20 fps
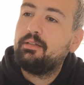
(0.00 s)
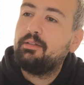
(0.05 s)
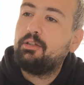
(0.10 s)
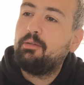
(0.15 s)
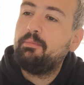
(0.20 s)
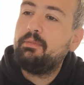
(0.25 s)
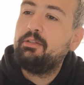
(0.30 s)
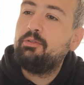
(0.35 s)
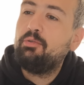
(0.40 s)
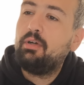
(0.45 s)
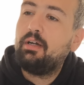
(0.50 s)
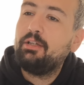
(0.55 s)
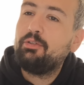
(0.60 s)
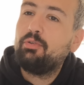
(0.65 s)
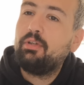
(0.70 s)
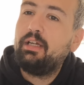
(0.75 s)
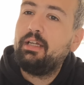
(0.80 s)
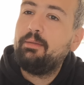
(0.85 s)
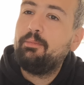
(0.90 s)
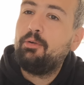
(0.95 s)
Quand Mino
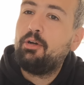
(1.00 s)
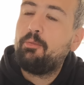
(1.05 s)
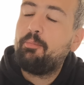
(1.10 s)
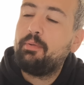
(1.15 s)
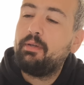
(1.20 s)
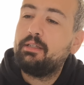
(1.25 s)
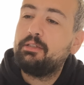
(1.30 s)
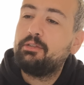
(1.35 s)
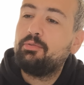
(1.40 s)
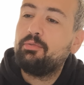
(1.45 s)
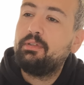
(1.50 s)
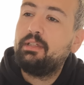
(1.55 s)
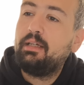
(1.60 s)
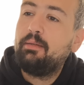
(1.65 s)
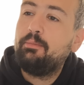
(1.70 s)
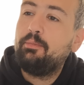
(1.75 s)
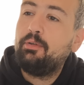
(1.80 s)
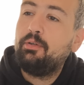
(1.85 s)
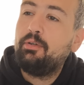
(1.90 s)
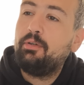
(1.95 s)
Raiola est mort, paix à son
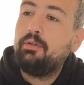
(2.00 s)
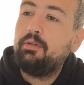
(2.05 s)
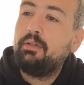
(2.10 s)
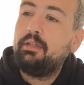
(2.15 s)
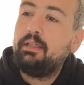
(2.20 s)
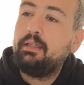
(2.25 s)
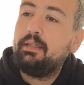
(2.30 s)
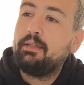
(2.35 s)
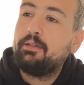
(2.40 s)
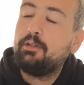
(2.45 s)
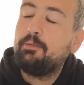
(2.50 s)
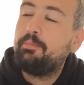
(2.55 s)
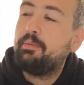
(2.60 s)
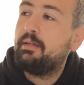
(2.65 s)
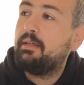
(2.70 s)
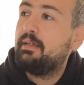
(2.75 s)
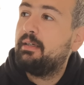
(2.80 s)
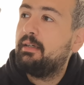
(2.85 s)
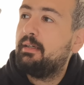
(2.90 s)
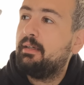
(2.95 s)
âme, les
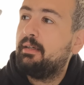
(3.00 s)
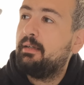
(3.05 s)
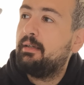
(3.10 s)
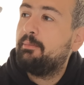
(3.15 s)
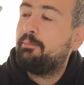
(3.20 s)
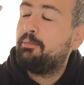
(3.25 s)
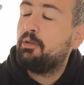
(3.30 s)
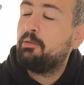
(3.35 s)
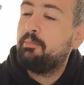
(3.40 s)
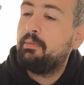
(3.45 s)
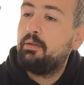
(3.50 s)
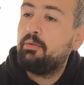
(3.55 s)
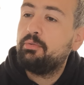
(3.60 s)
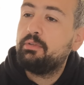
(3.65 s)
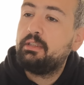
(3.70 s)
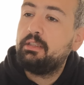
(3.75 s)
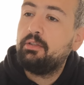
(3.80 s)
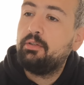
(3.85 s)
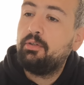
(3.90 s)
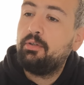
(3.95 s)
copains à Pogba ont
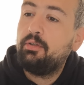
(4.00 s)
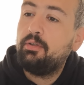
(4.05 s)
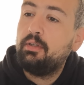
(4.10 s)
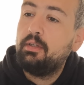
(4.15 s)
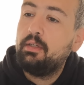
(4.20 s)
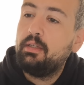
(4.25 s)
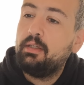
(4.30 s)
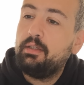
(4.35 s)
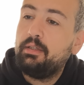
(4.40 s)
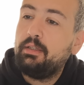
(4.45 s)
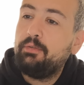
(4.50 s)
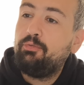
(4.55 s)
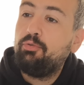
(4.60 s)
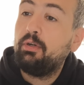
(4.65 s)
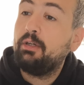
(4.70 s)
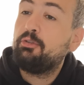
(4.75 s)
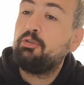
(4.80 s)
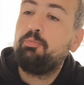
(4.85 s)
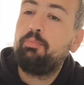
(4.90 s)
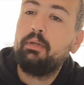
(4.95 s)
dit il faut
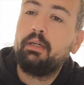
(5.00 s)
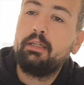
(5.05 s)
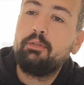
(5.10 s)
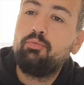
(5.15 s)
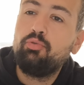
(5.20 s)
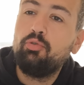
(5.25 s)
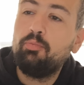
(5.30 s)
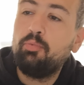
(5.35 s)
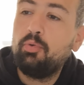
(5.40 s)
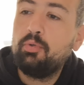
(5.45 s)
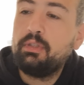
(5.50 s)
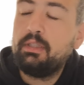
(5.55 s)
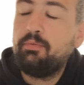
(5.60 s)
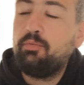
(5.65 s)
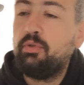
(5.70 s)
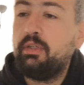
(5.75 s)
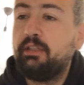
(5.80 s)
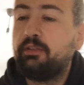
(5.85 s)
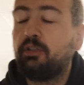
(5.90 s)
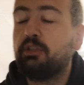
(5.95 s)
récupérer tout le monde. Il
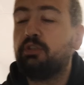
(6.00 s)
voulait